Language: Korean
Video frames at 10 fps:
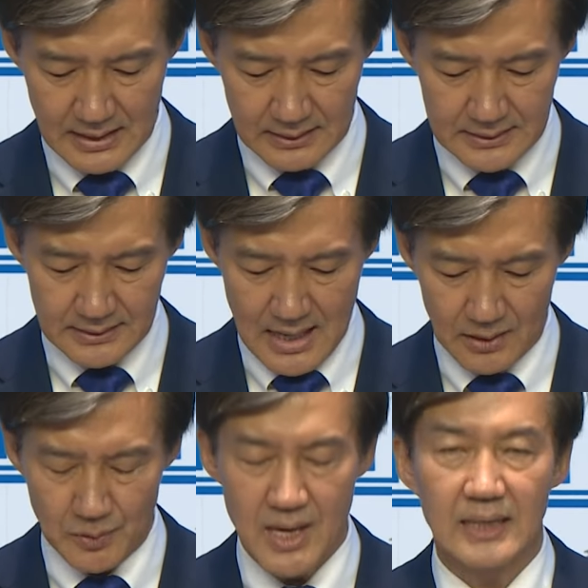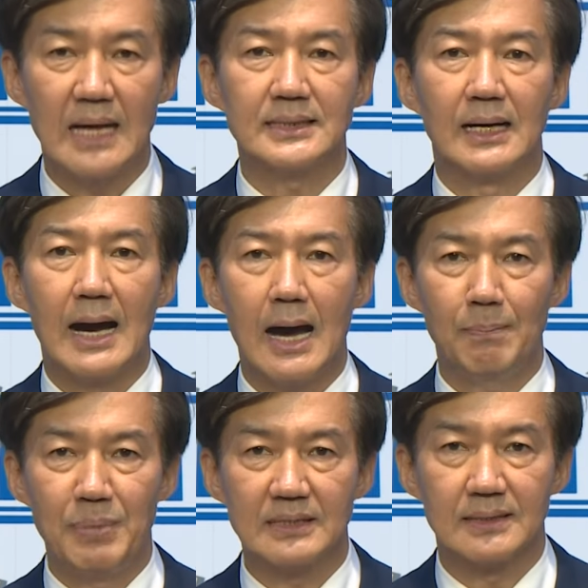그 항로의 가장
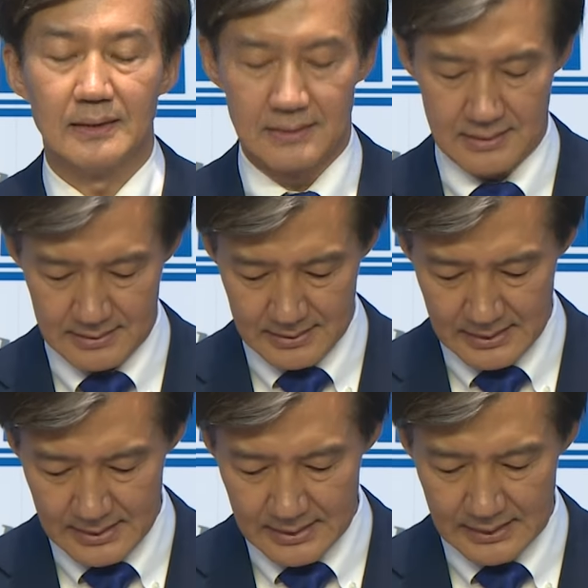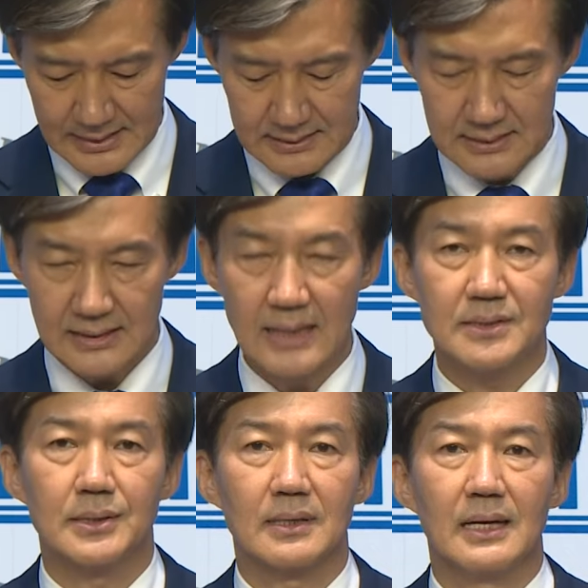앞에서 길을
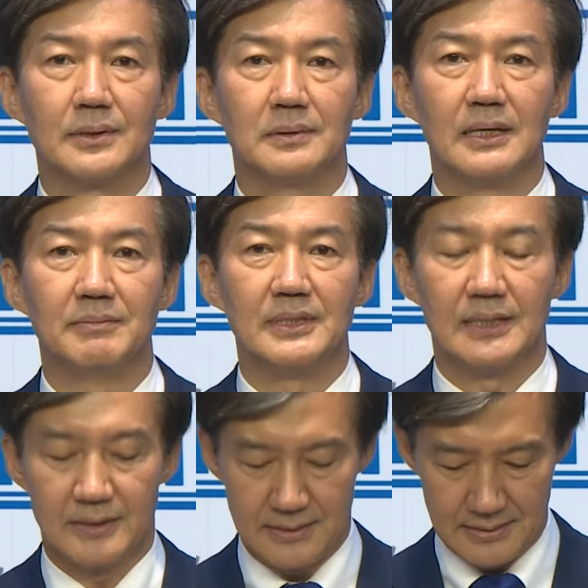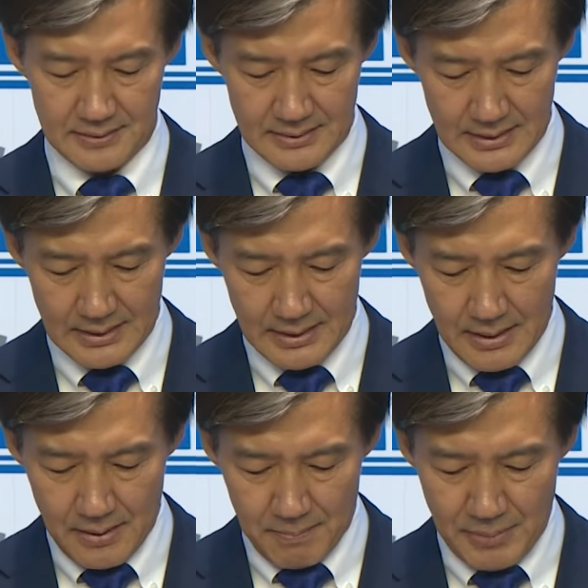개척하려고 합니다.
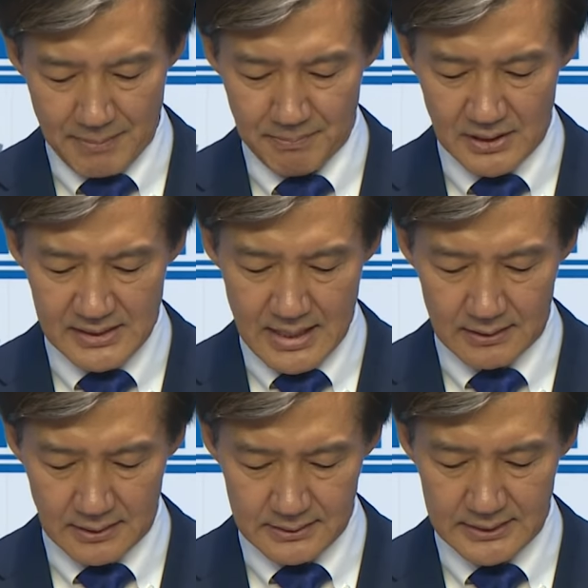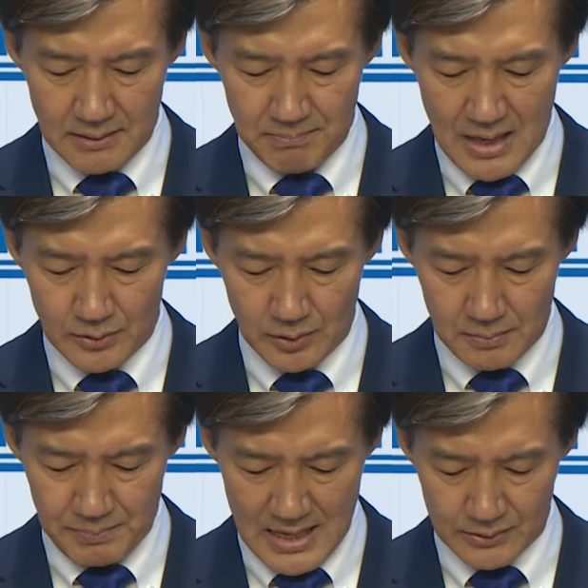뱃머리에 거센
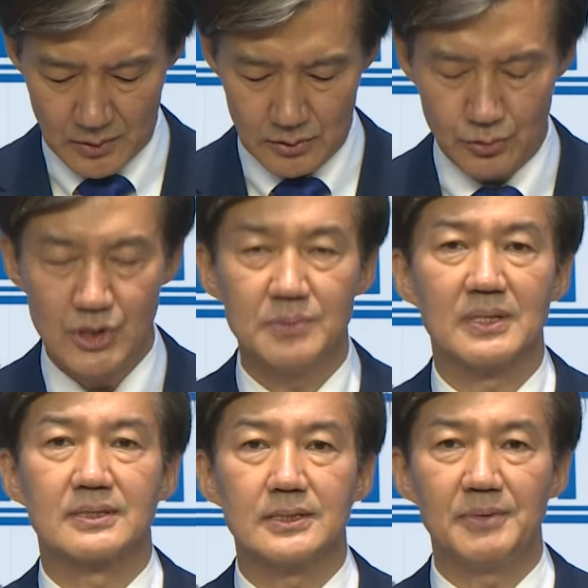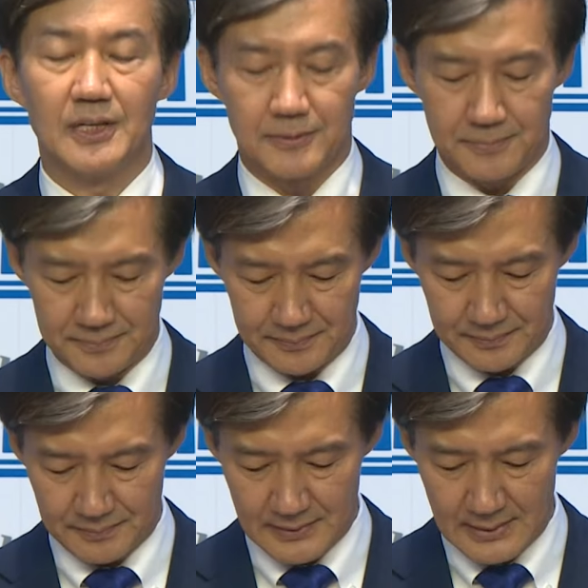파도를, 파도를 뒤집어 쓰며
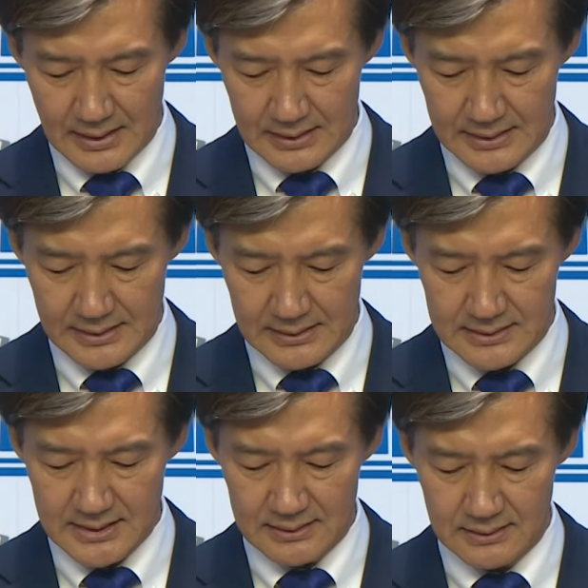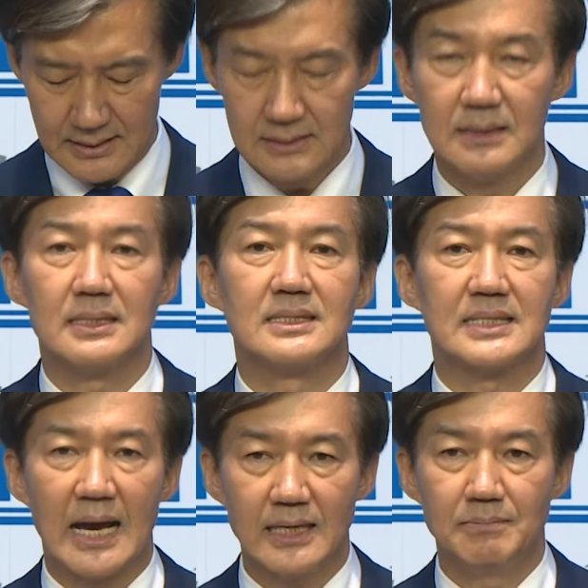길을 찾는 일을
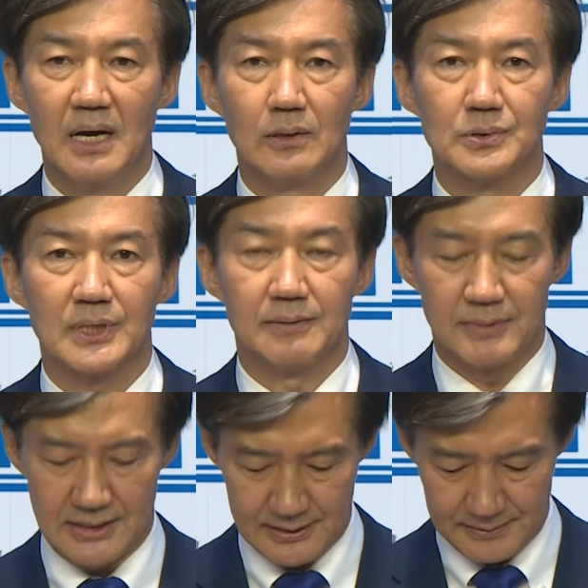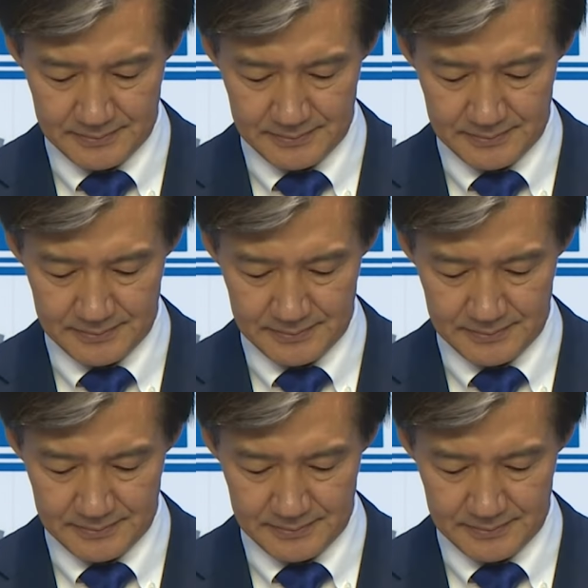자임하고자 합니다.